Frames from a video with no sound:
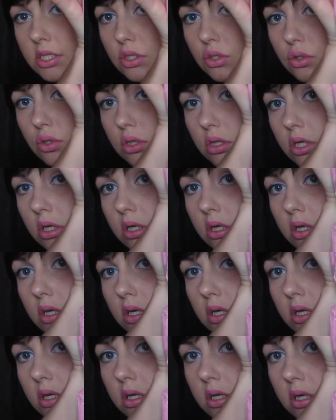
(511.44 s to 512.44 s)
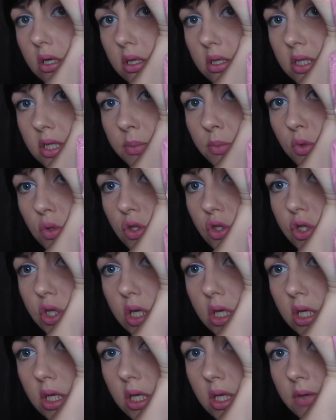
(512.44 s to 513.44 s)
идет э, замочек,
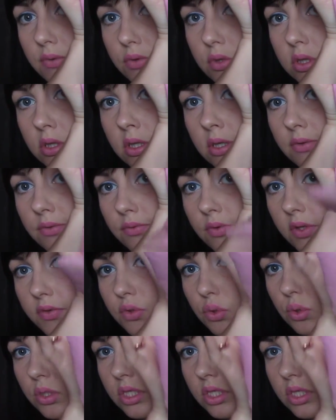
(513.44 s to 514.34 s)
и вот на, на всю